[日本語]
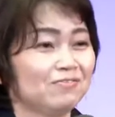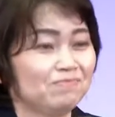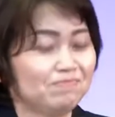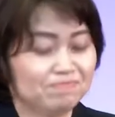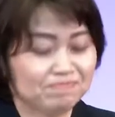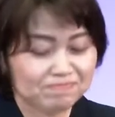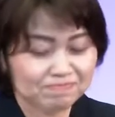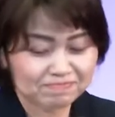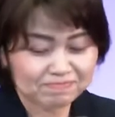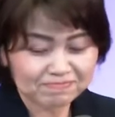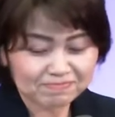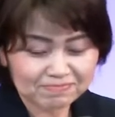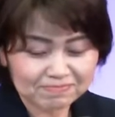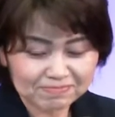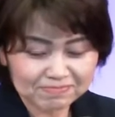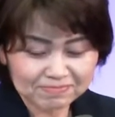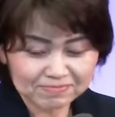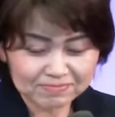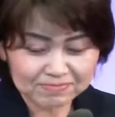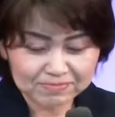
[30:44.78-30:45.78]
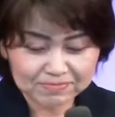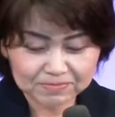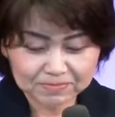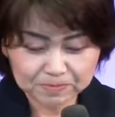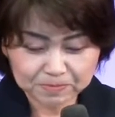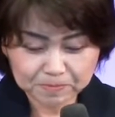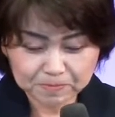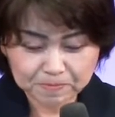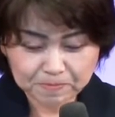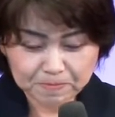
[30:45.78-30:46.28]
He said, You,
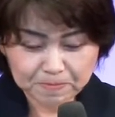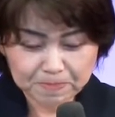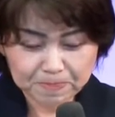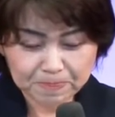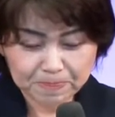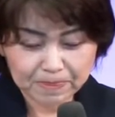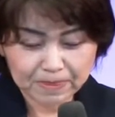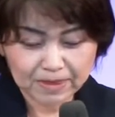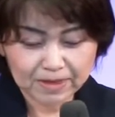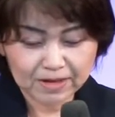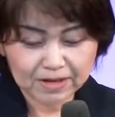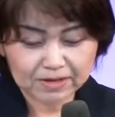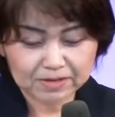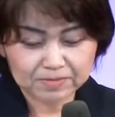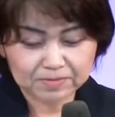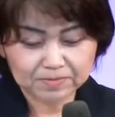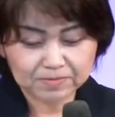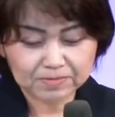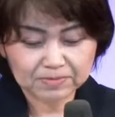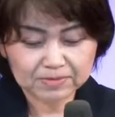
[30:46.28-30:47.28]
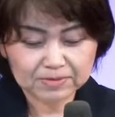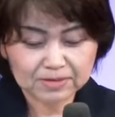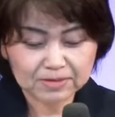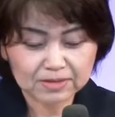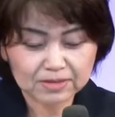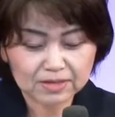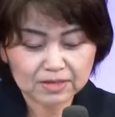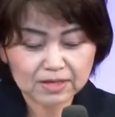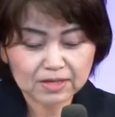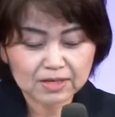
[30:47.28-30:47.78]
you shall pray that
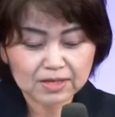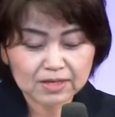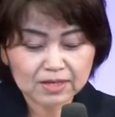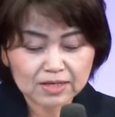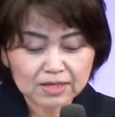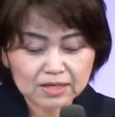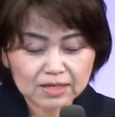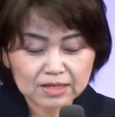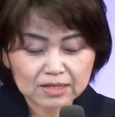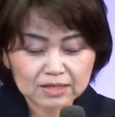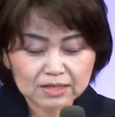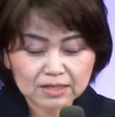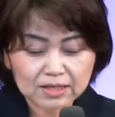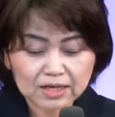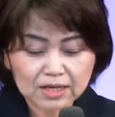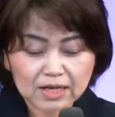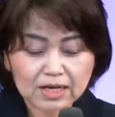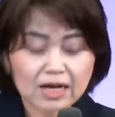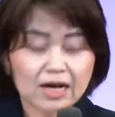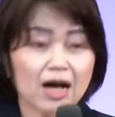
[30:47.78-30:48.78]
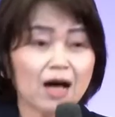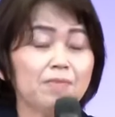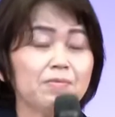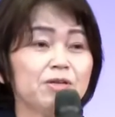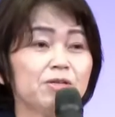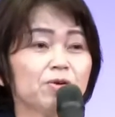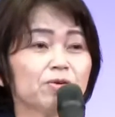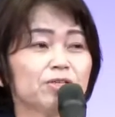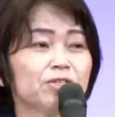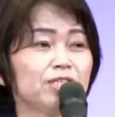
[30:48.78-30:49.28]
your kingdom come, God's kingdom come.
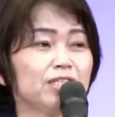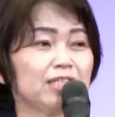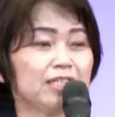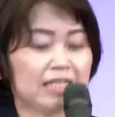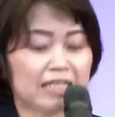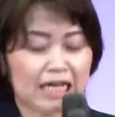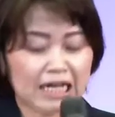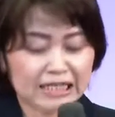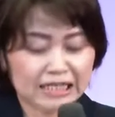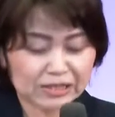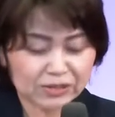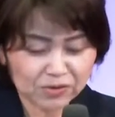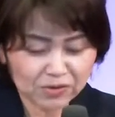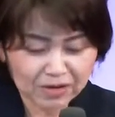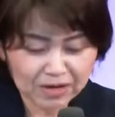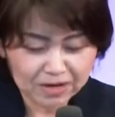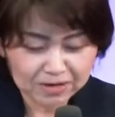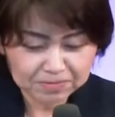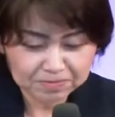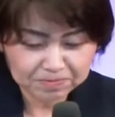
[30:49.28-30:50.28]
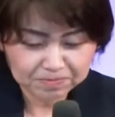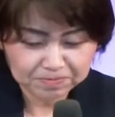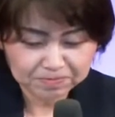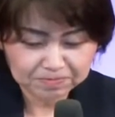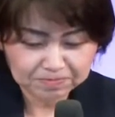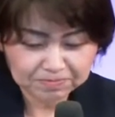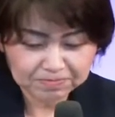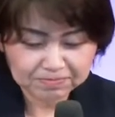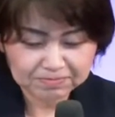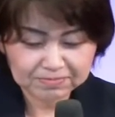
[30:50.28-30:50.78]
神の国って何でしょうか
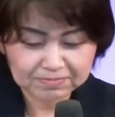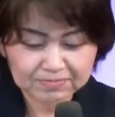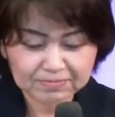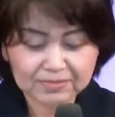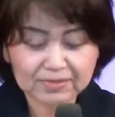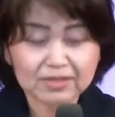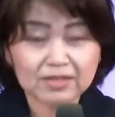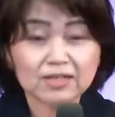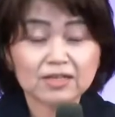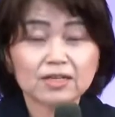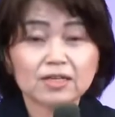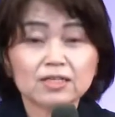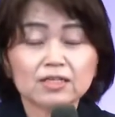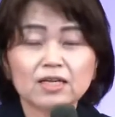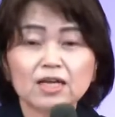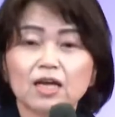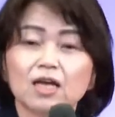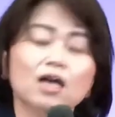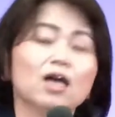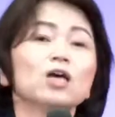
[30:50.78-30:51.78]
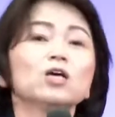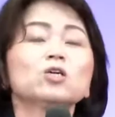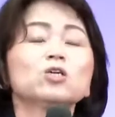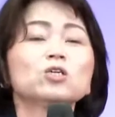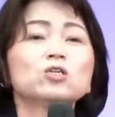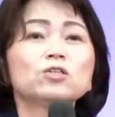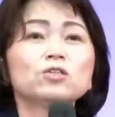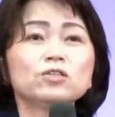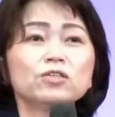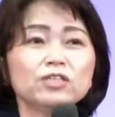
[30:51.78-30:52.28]
What is God's
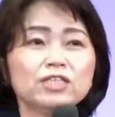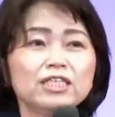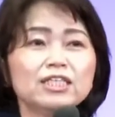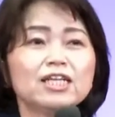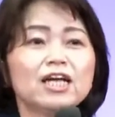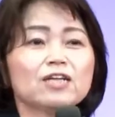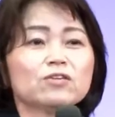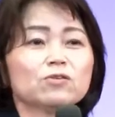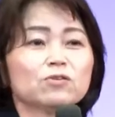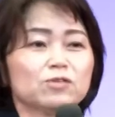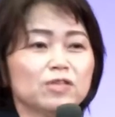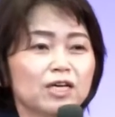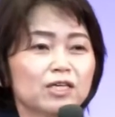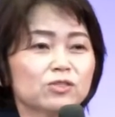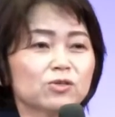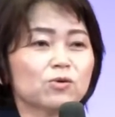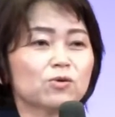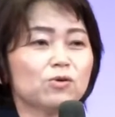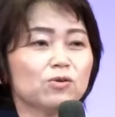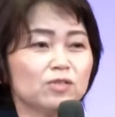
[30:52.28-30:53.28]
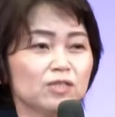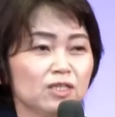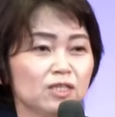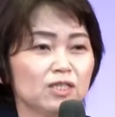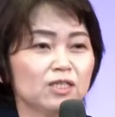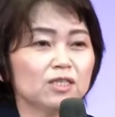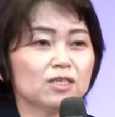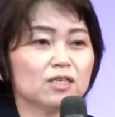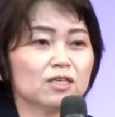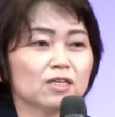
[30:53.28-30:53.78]
kingdom. 国なのでそこ
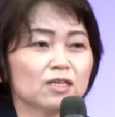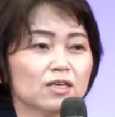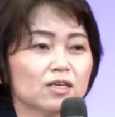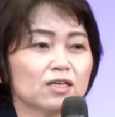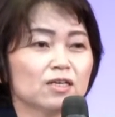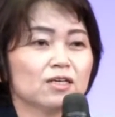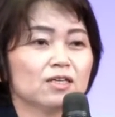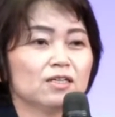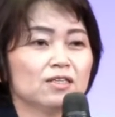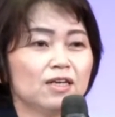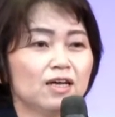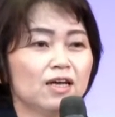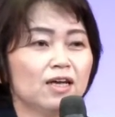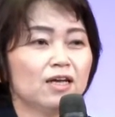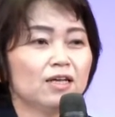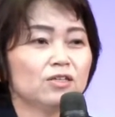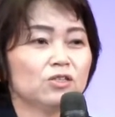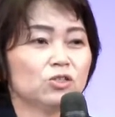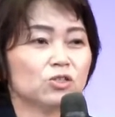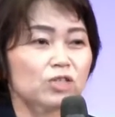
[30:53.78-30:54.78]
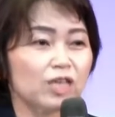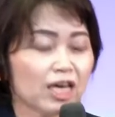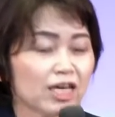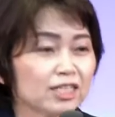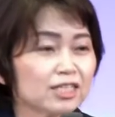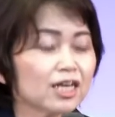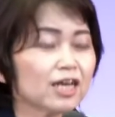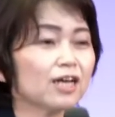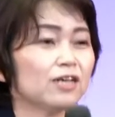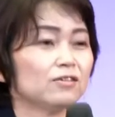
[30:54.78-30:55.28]
にね、主
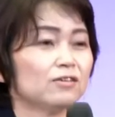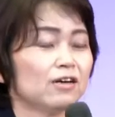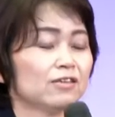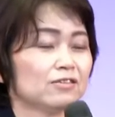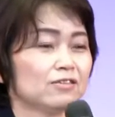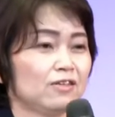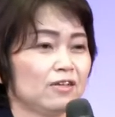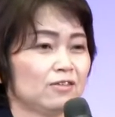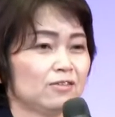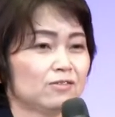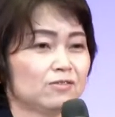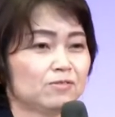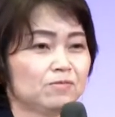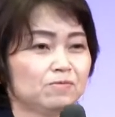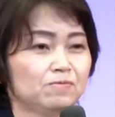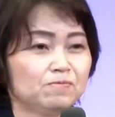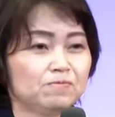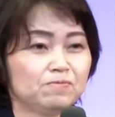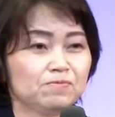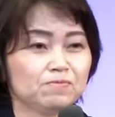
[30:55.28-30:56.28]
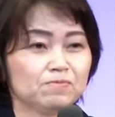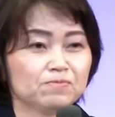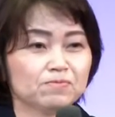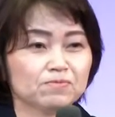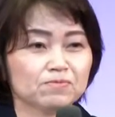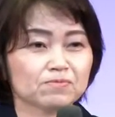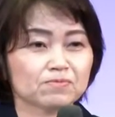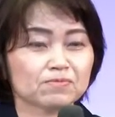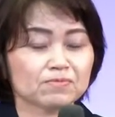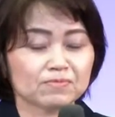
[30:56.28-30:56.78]
権者がいるはずです。So this is a
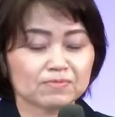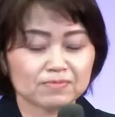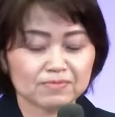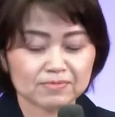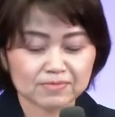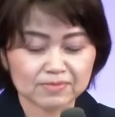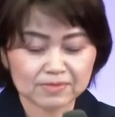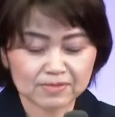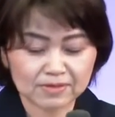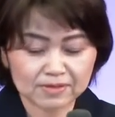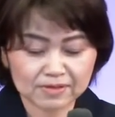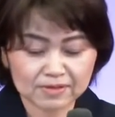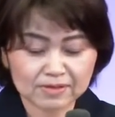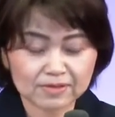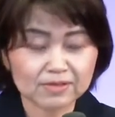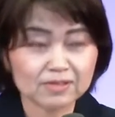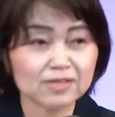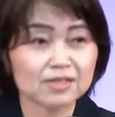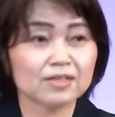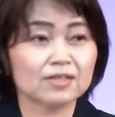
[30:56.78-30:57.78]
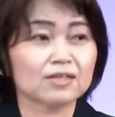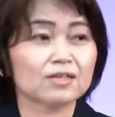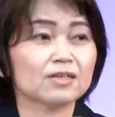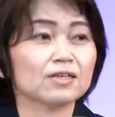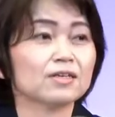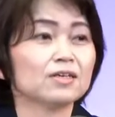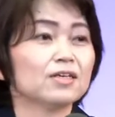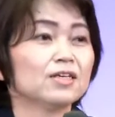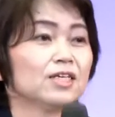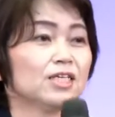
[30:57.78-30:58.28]
country, so there's a
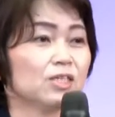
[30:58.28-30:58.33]
sovereignty.